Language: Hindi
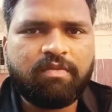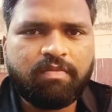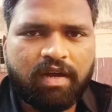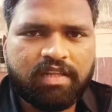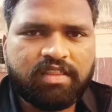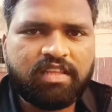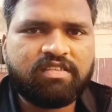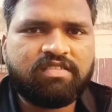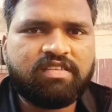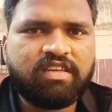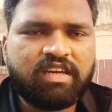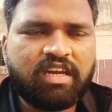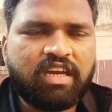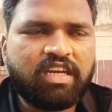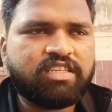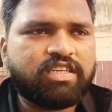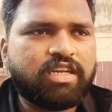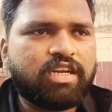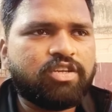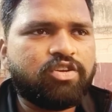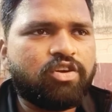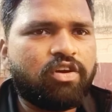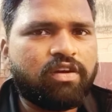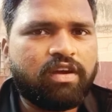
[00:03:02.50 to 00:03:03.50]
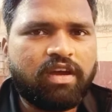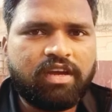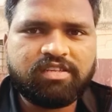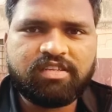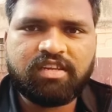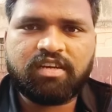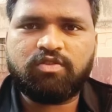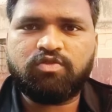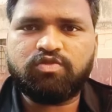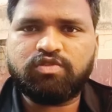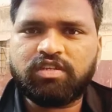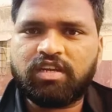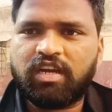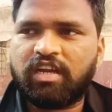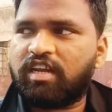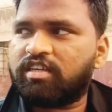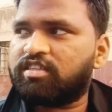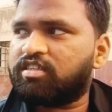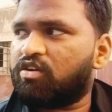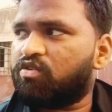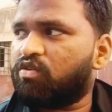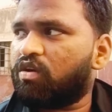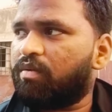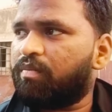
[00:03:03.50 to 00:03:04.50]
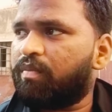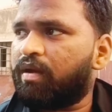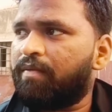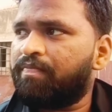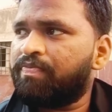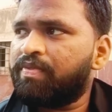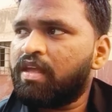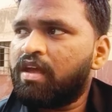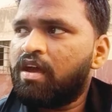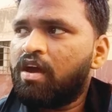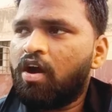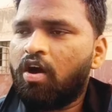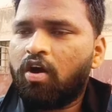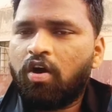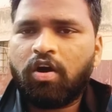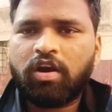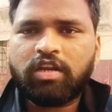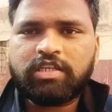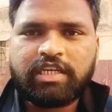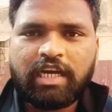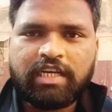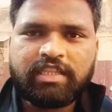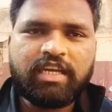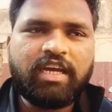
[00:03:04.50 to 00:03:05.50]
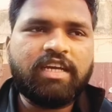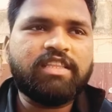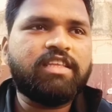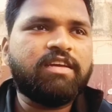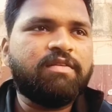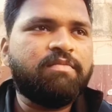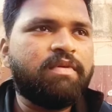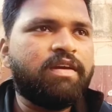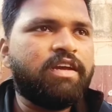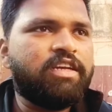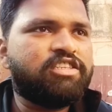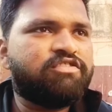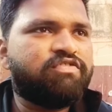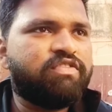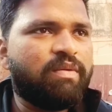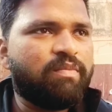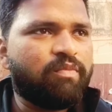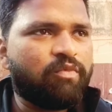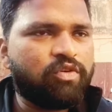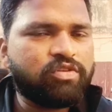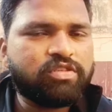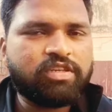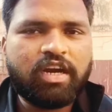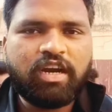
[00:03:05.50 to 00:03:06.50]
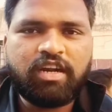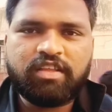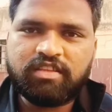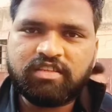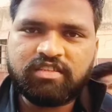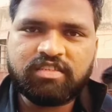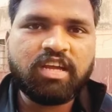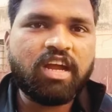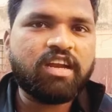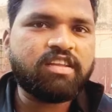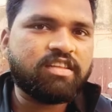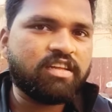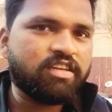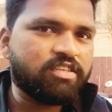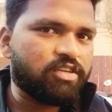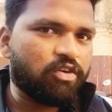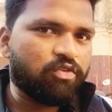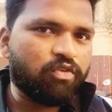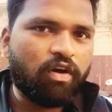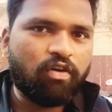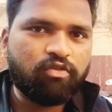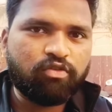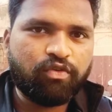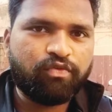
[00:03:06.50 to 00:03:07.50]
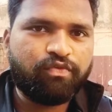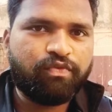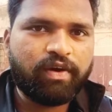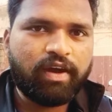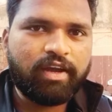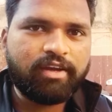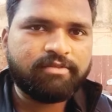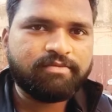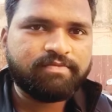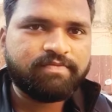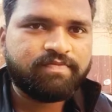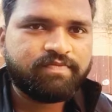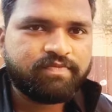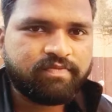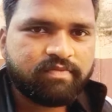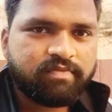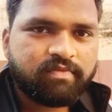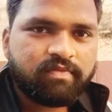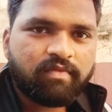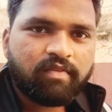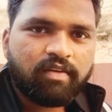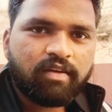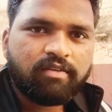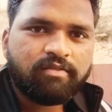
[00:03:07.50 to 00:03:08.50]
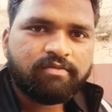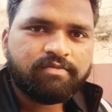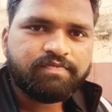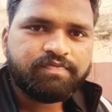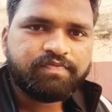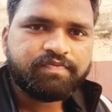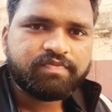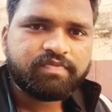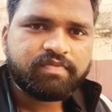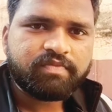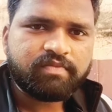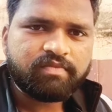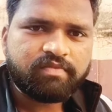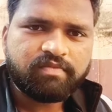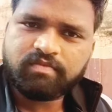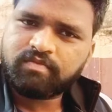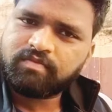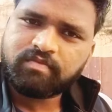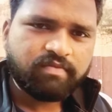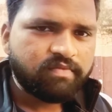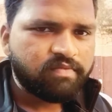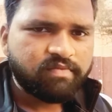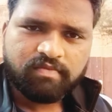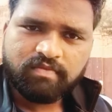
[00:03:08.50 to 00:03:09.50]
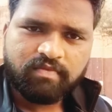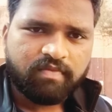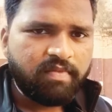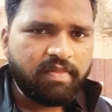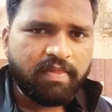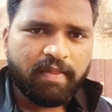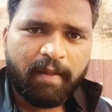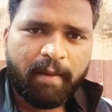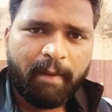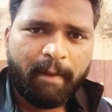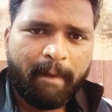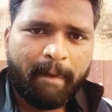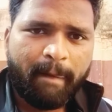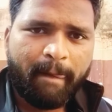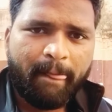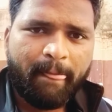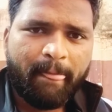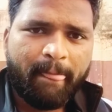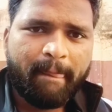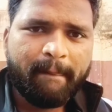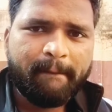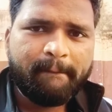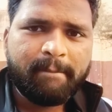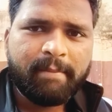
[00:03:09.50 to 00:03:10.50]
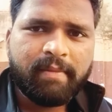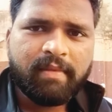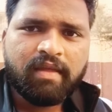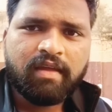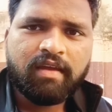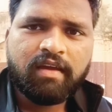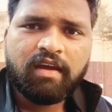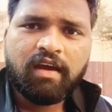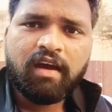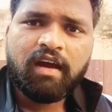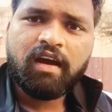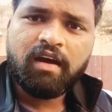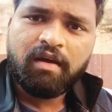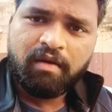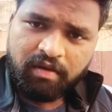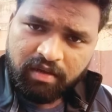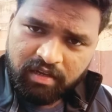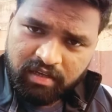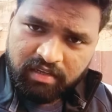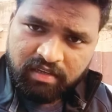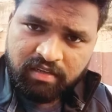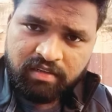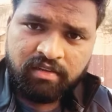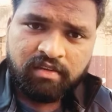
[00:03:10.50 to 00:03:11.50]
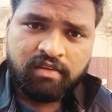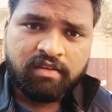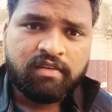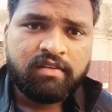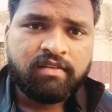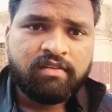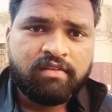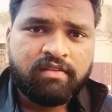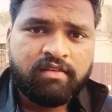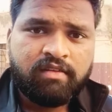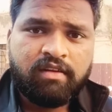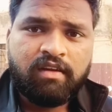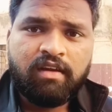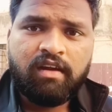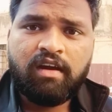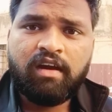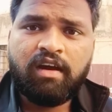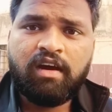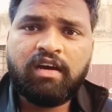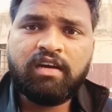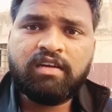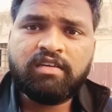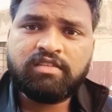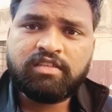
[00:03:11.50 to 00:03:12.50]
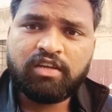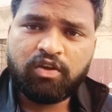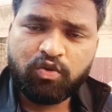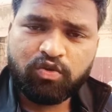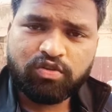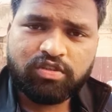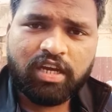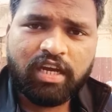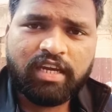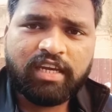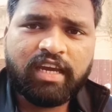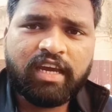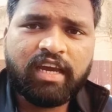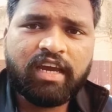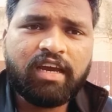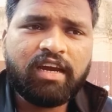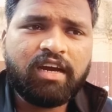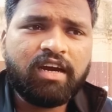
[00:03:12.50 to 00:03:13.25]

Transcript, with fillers: बातें सीख के चले जाओगे ऐसा कुछ कहना चाहूँगा मैं और ज़्यादा ज़्यादा मैं इस फिल्म को साढ़े तीन स्टार देना चाहूँगा आउट ऑफ फाइव हिंदी ऑडियंस जो है हमारे उनको क्या अपील करोगे आप मूवी देखने जो ना अभी तक नहीं देखा ज़रूर जाइए